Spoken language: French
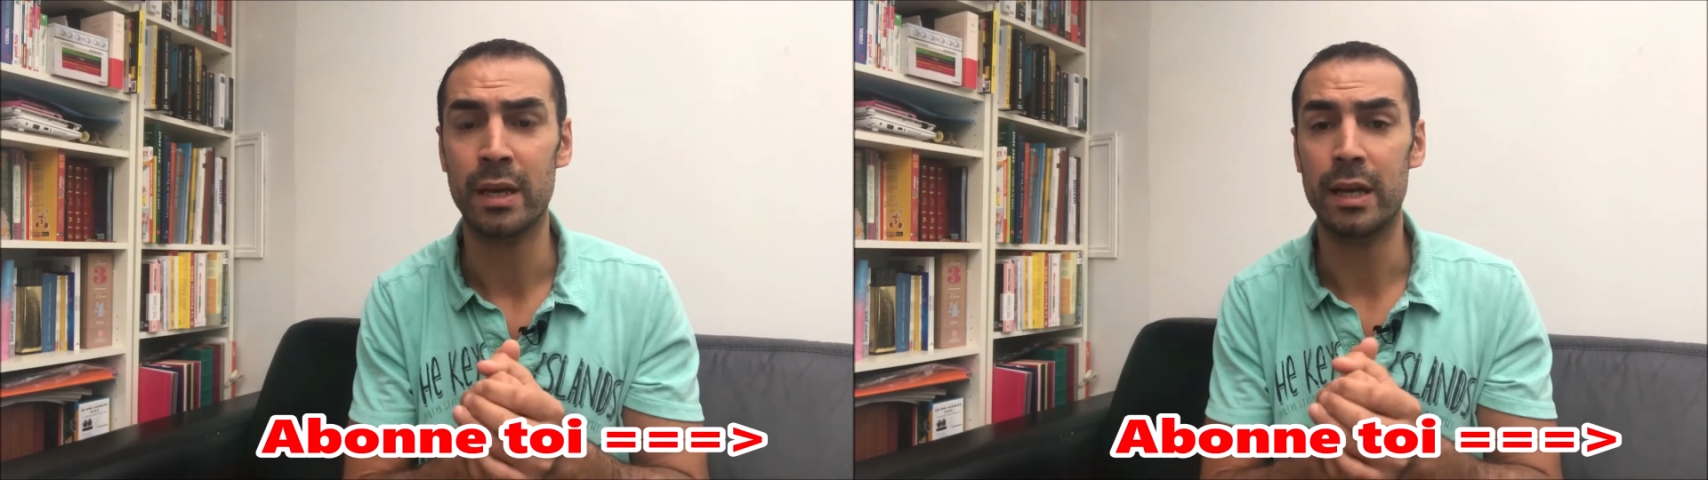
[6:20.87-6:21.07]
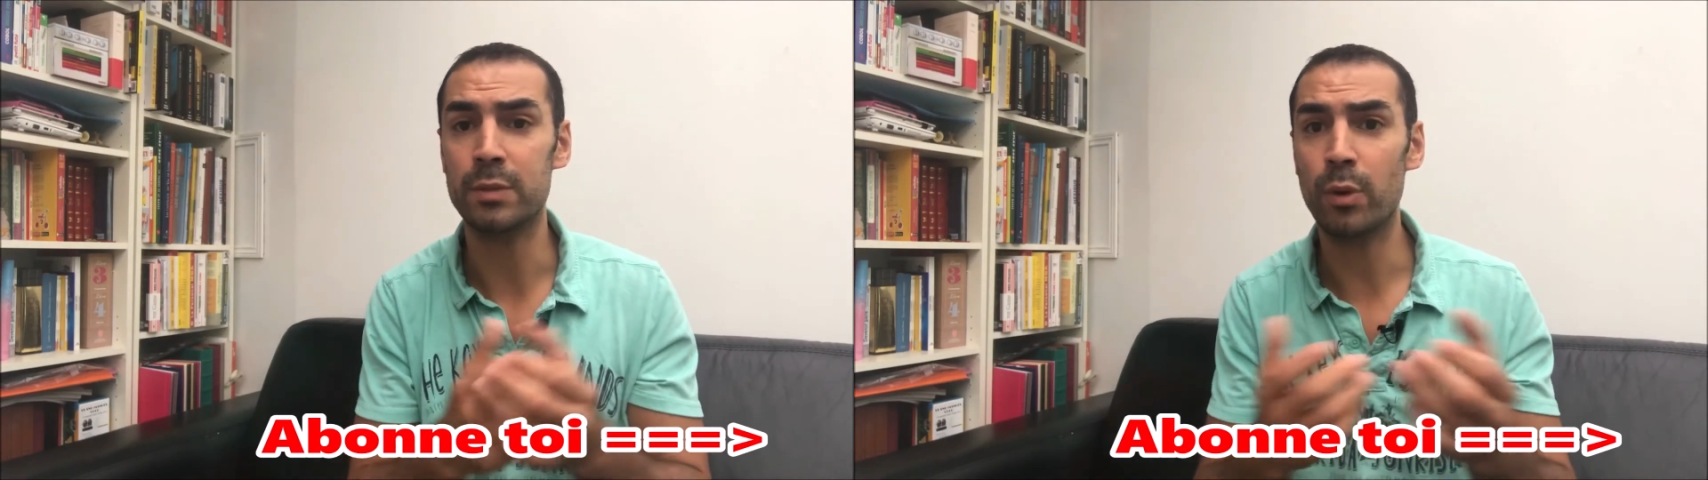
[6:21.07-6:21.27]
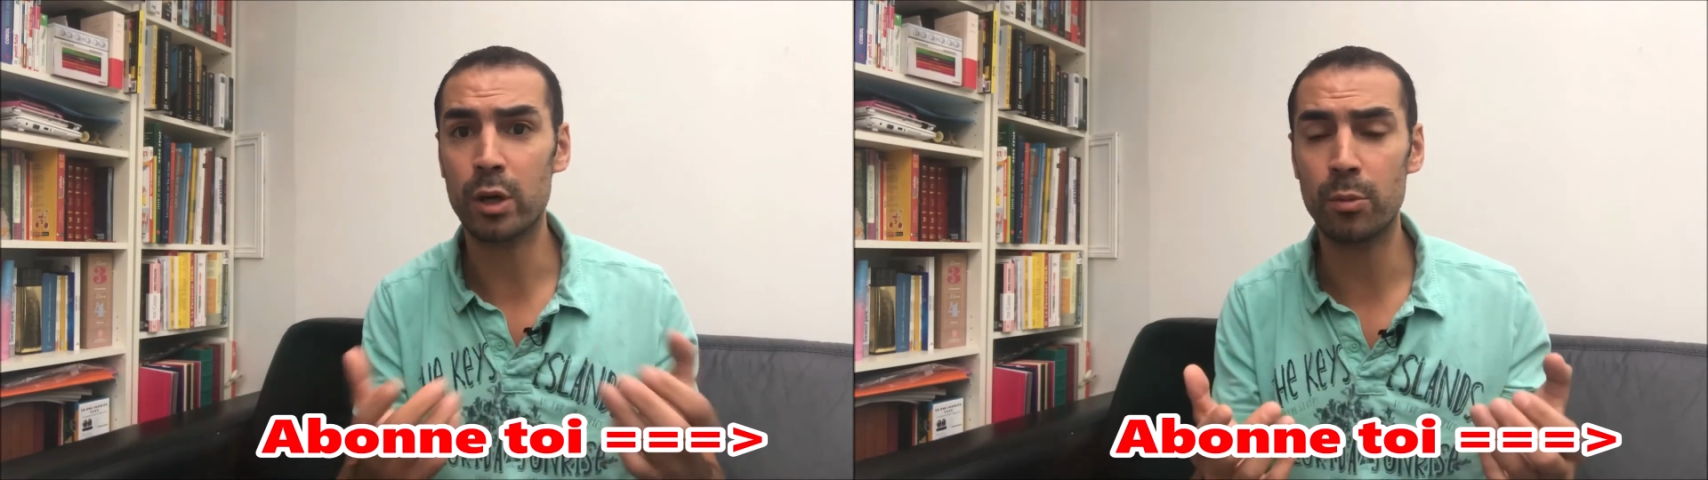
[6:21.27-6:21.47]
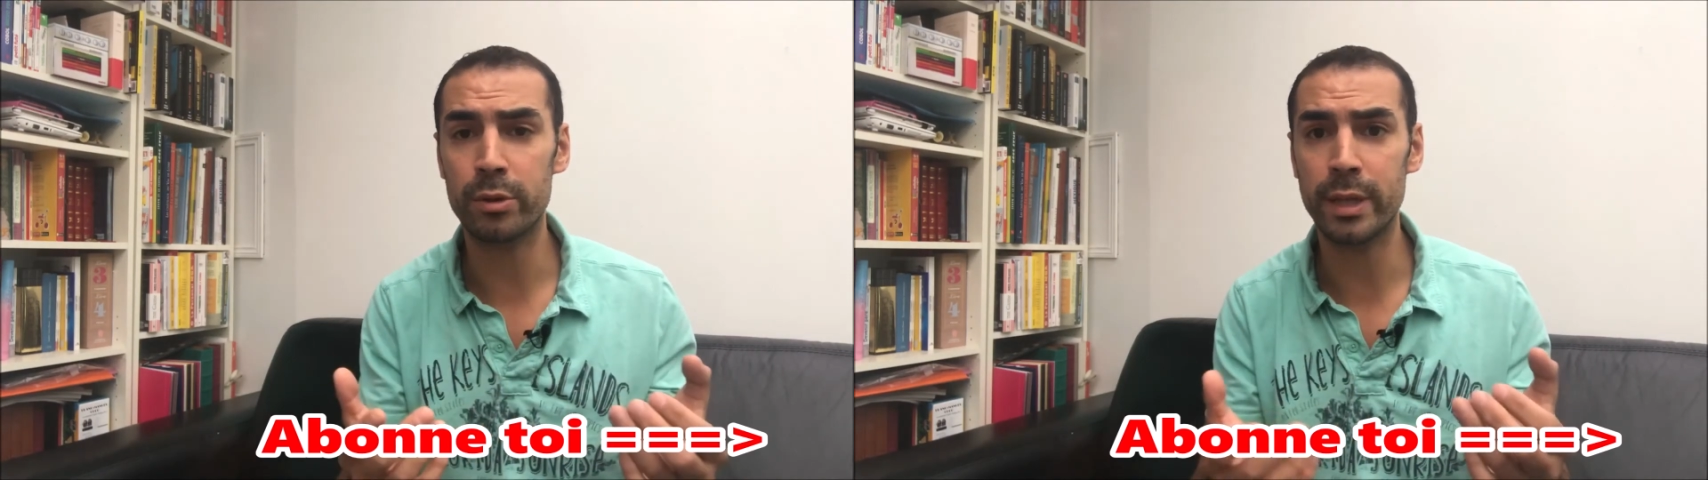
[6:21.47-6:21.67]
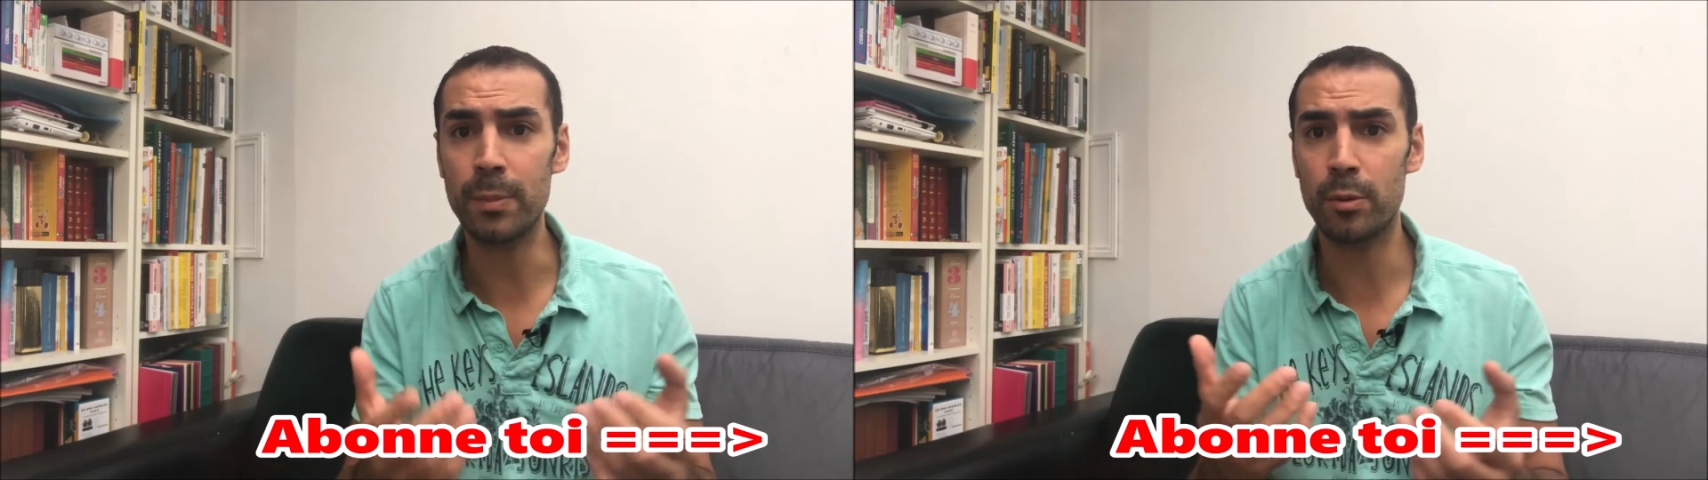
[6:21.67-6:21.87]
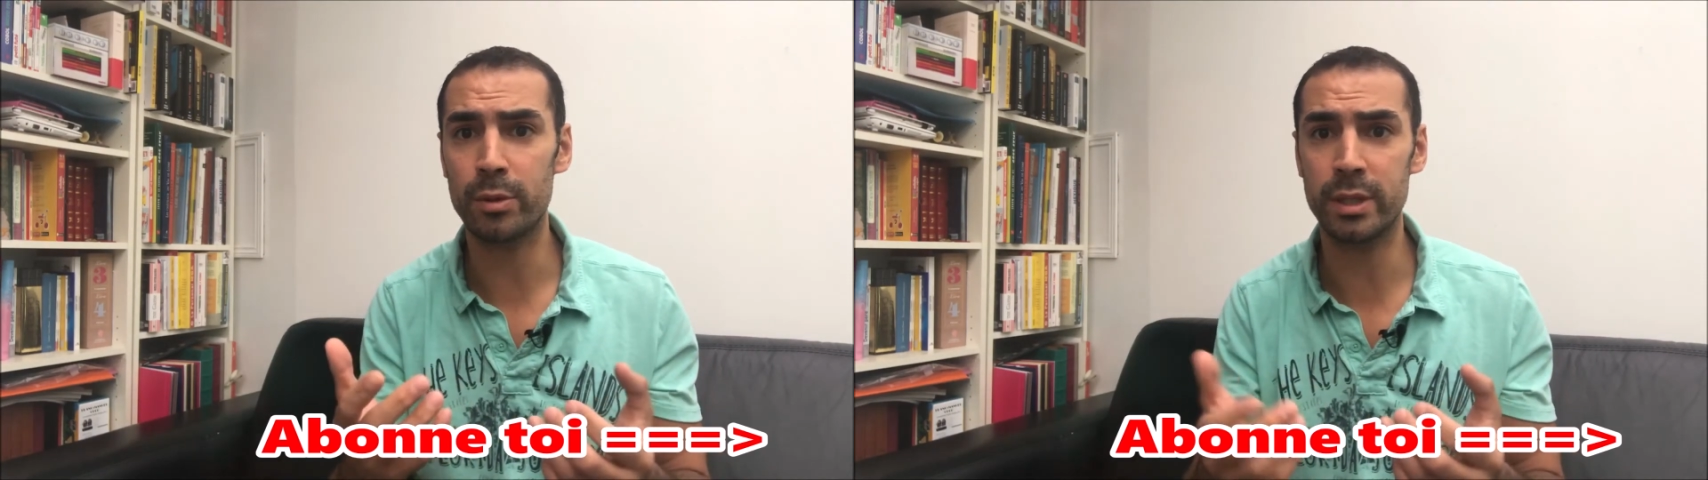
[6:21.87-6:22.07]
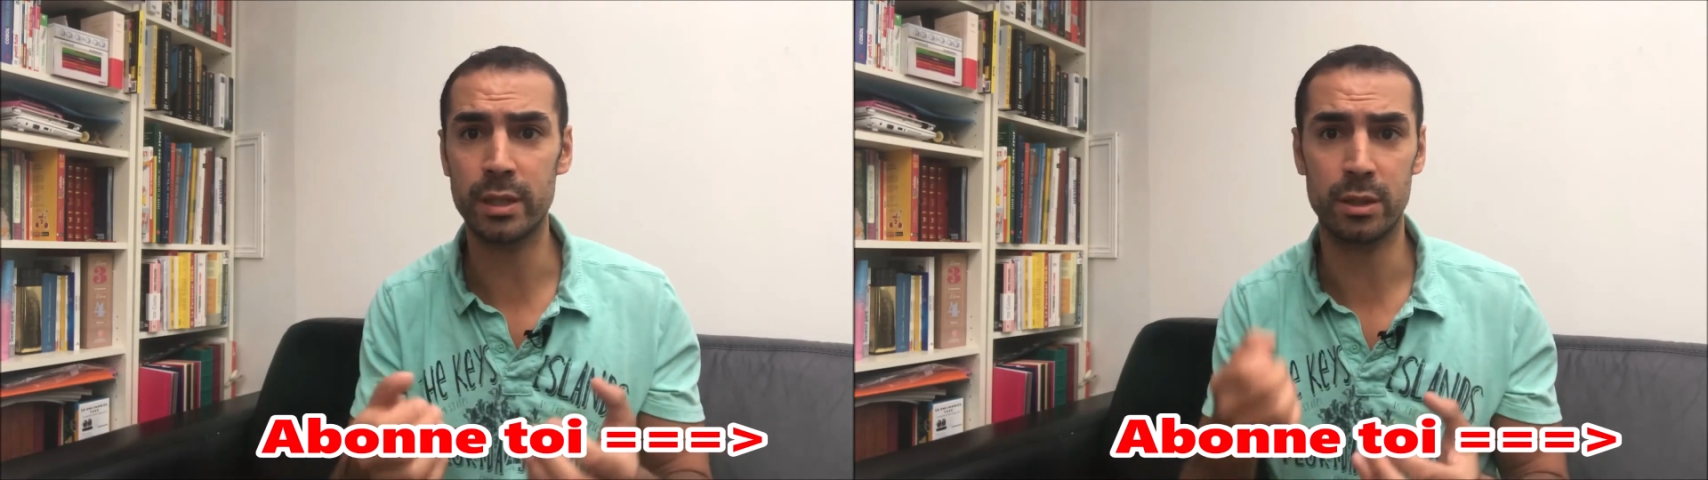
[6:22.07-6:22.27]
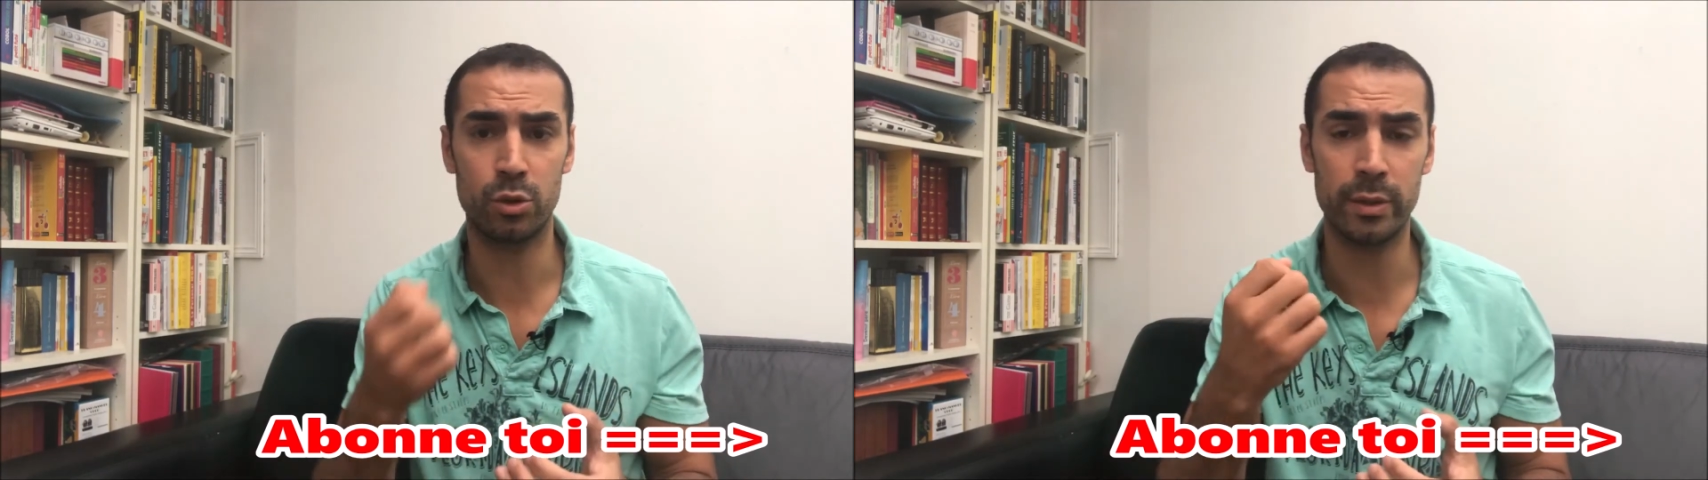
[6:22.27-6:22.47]
Laisse-moi un commentaire pour me
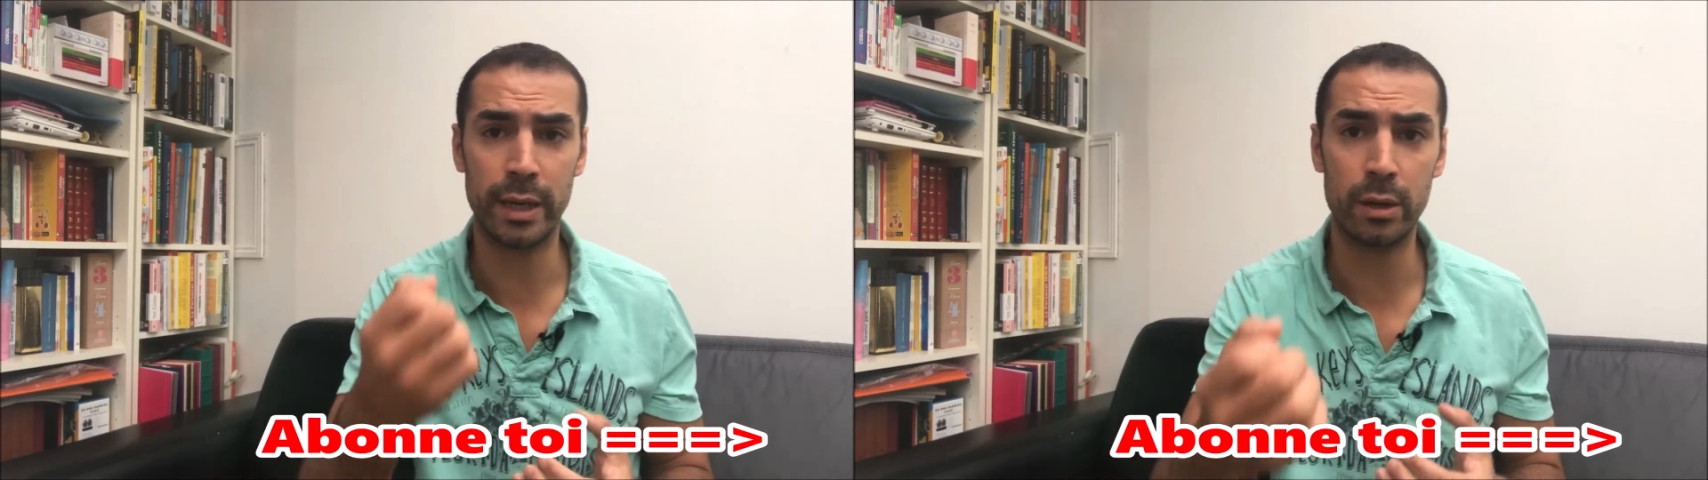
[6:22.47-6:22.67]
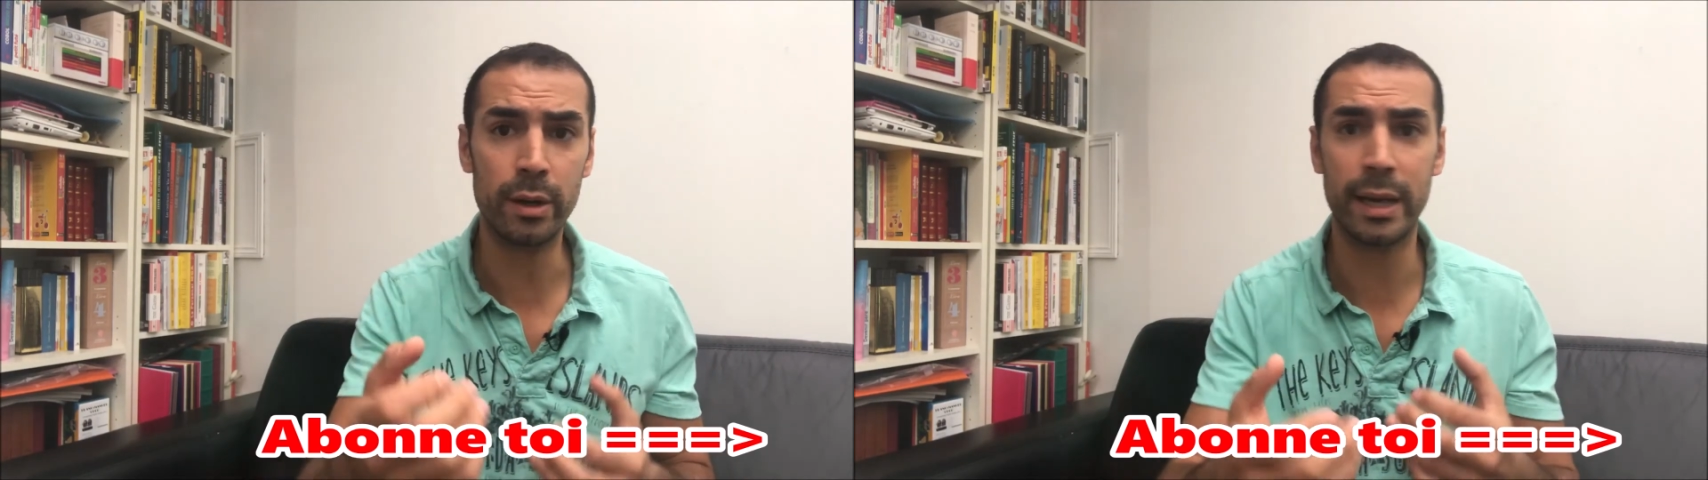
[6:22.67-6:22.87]
dire si tu es d'accord,